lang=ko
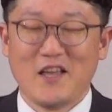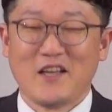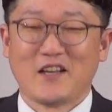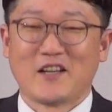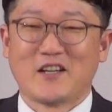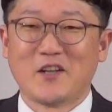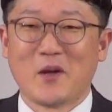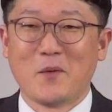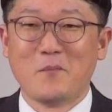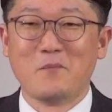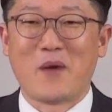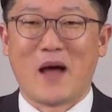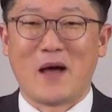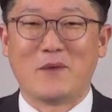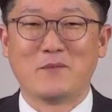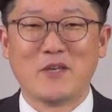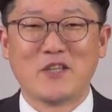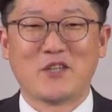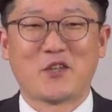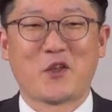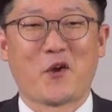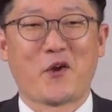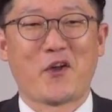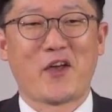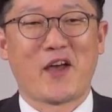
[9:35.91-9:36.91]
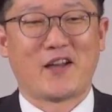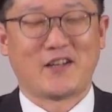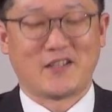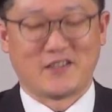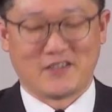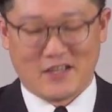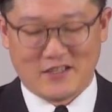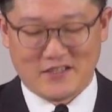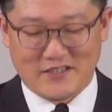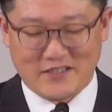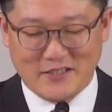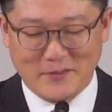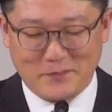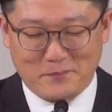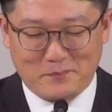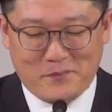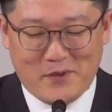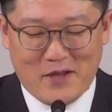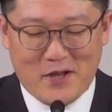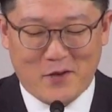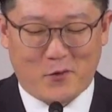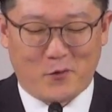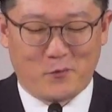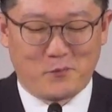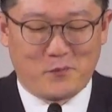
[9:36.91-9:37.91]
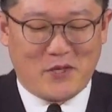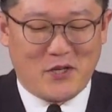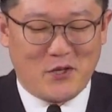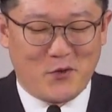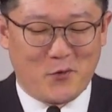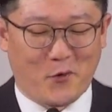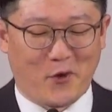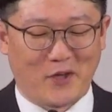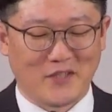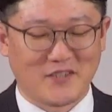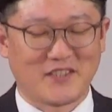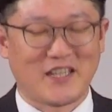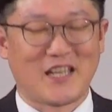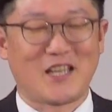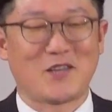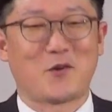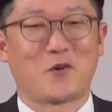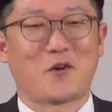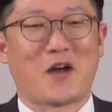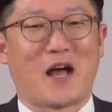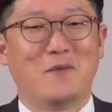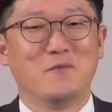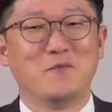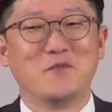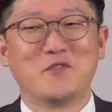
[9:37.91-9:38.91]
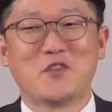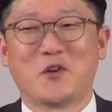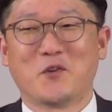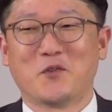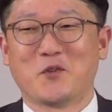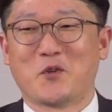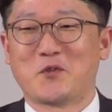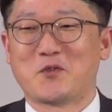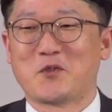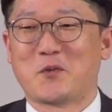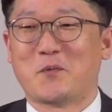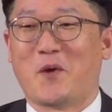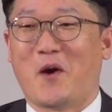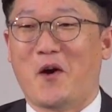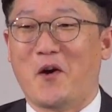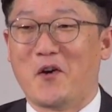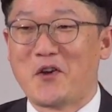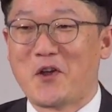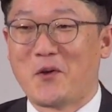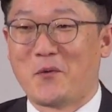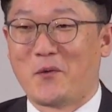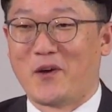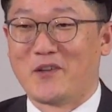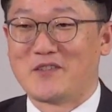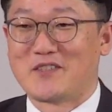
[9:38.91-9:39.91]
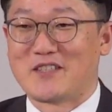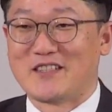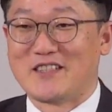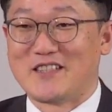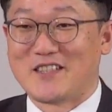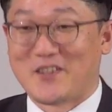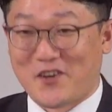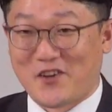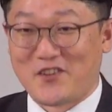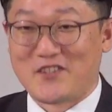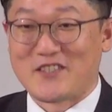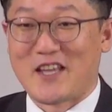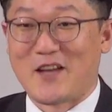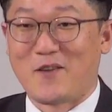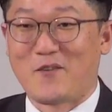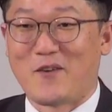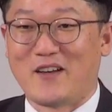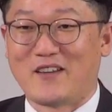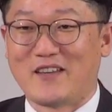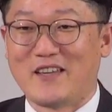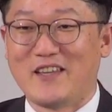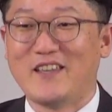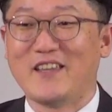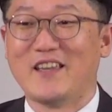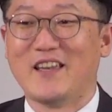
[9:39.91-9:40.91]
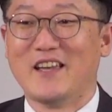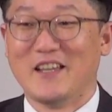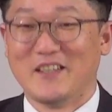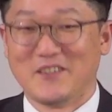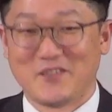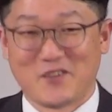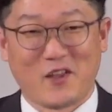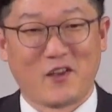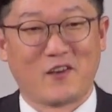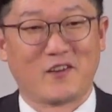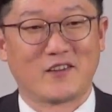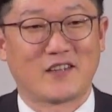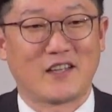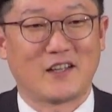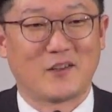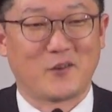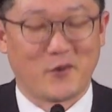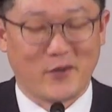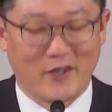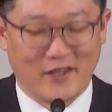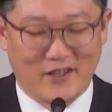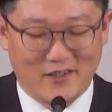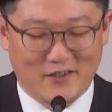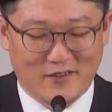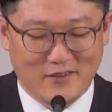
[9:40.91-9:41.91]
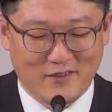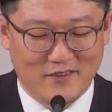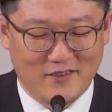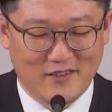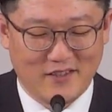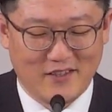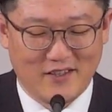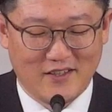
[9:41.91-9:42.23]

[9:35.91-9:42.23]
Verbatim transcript: 그런 밤이 되어야 하는데 습하고 피로가 쌓이고 감정도 좀 어려워지는 그런 상황이 되었다고 해요.